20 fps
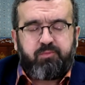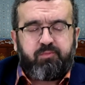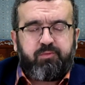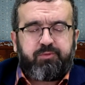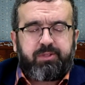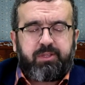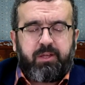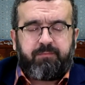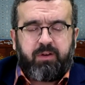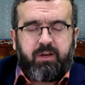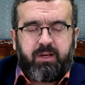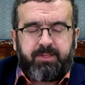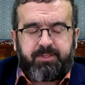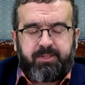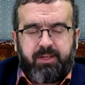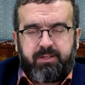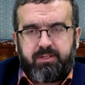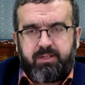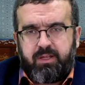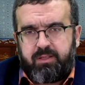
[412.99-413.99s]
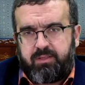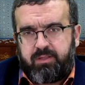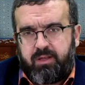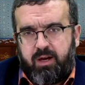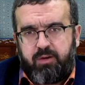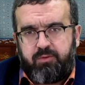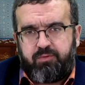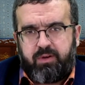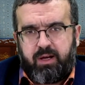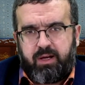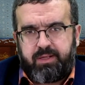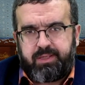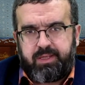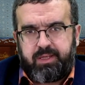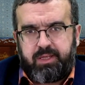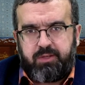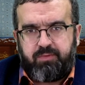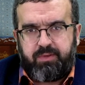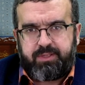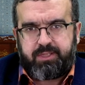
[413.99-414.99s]
Mustafa sallallahu
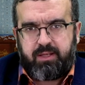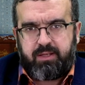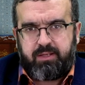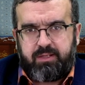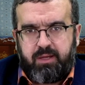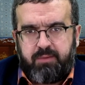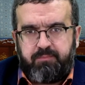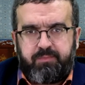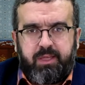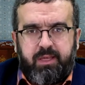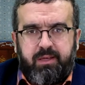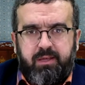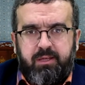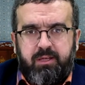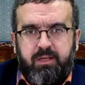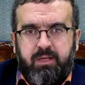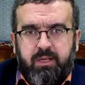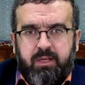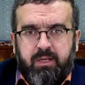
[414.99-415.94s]
aleyhi ve sellem de